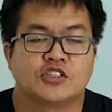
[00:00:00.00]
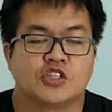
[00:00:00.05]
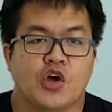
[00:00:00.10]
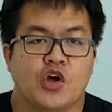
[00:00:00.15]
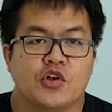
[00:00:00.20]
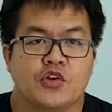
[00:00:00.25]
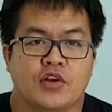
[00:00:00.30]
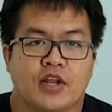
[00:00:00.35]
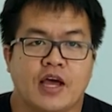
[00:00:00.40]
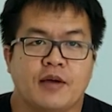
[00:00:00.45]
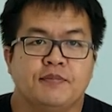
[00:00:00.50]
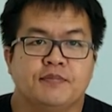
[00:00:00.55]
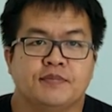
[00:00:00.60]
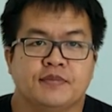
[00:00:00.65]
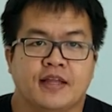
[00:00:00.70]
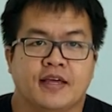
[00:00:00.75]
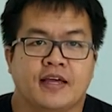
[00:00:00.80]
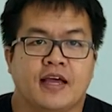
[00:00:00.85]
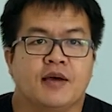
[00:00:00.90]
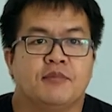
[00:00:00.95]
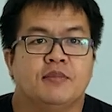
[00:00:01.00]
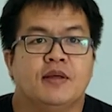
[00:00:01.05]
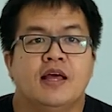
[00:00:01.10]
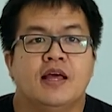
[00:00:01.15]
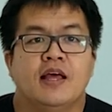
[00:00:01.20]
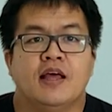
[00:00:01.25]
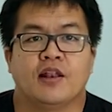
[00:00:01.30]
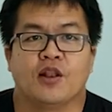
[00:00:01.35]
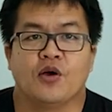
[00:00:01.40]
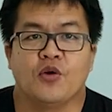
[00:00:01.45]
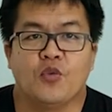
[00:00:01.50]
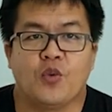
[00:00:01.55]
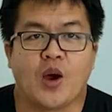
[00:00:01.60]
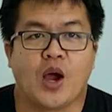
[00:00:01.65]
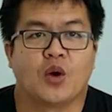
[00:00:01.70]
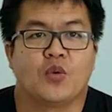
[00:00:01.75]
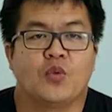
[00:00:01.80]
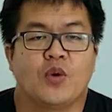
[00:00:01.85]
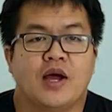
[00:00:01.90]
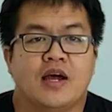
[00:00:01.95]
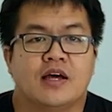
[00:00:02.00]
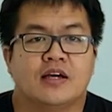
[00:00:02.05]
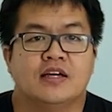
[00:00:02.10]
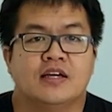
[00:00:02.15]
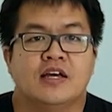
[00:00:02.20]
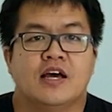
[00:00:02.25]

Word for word: ต้อนรับนะครับแล้วหวังว่า